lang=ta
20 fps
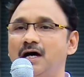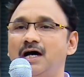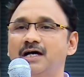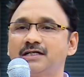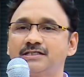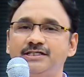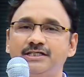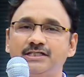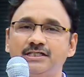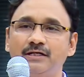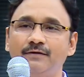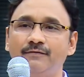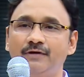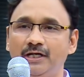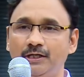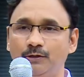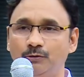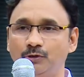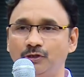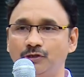ஆக்சிஜனை
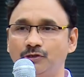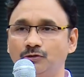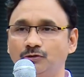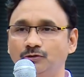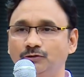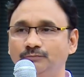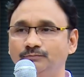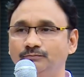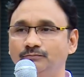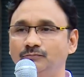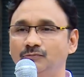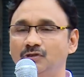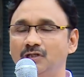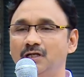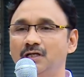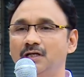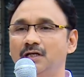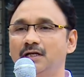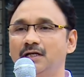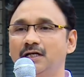வெளியே விட்டுட்ருக்கோம்
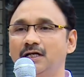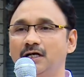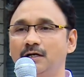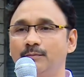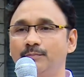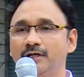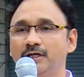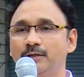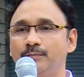நாம்